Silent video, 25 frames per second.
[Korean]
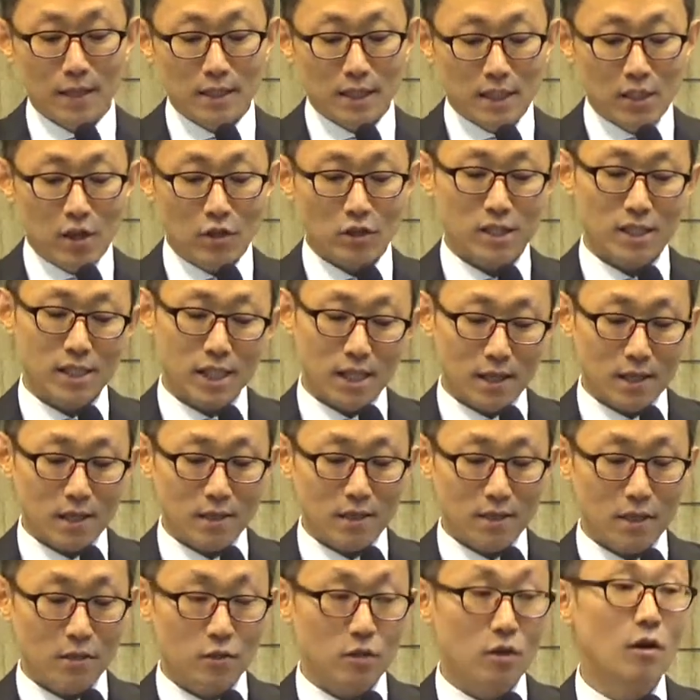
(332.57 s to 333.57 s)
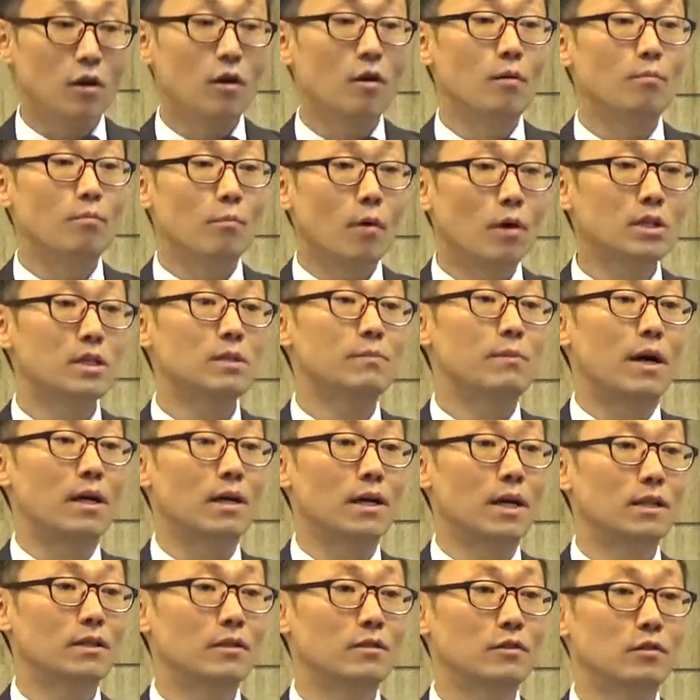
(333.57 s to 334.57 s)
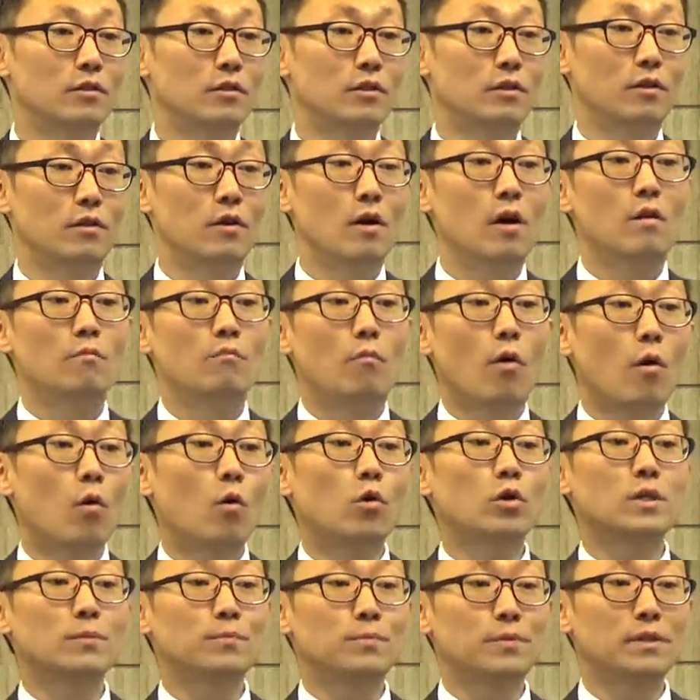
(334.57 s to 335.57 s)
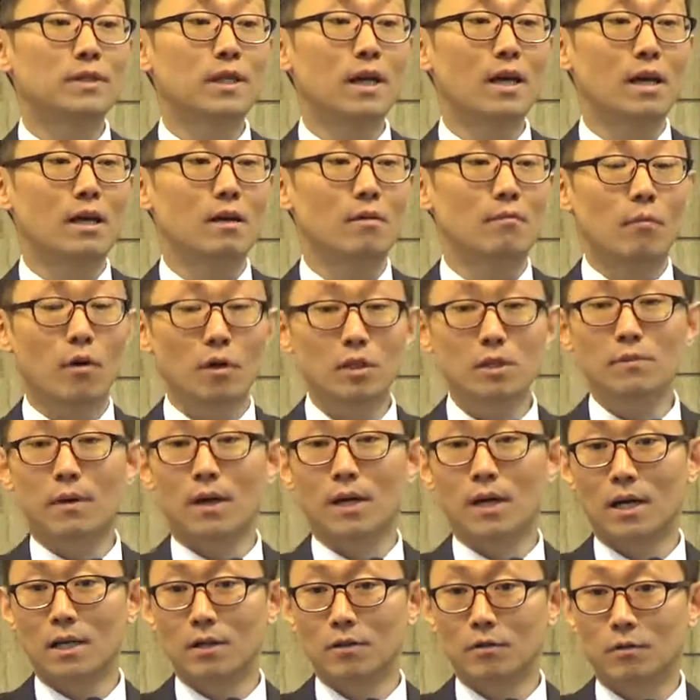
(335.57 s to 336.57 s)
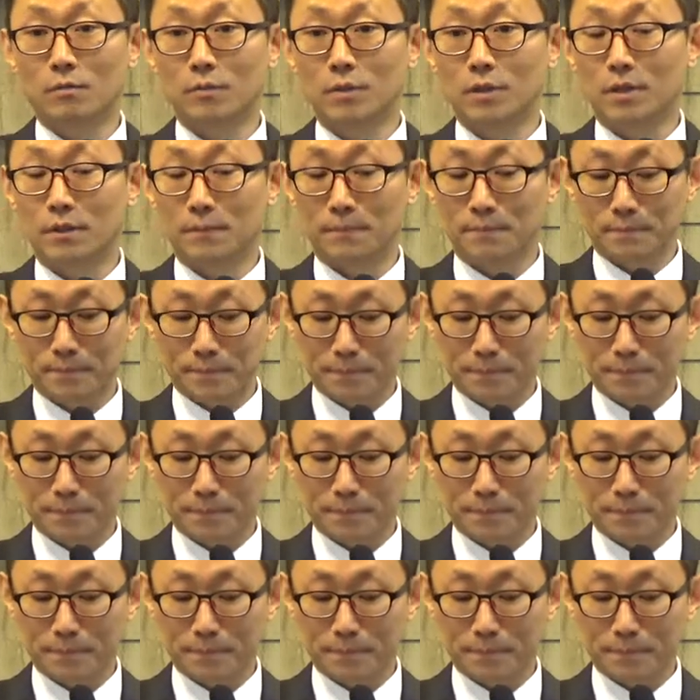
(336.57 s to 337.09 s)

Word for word: 그것을 생각을 해서 먹지 말라는 거예요. 먹고 싶은데 먹지 말라는 겁니다.